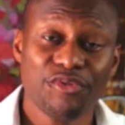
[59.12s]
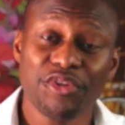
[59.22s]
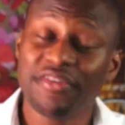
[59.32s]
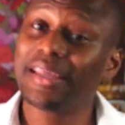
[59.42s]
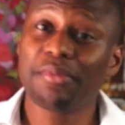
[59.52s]
vous
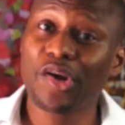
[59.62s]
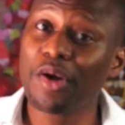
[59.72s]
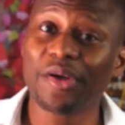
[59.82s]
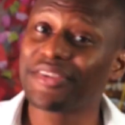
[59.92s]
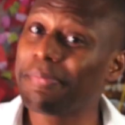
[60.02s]
devez d'abord
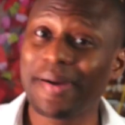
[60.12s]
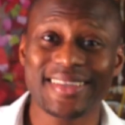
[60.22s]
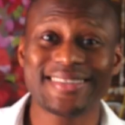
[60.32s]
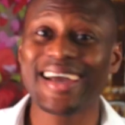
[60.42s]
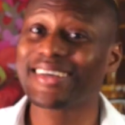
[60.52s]
commencer
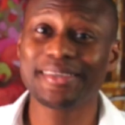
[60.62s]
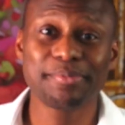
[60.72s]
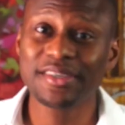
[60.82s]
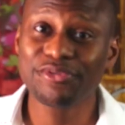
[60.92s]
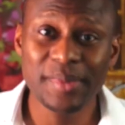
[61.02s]
par les
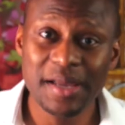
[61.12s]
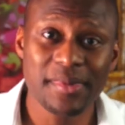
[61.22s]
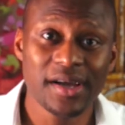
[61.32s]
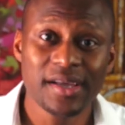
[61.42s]
accepter vous-même.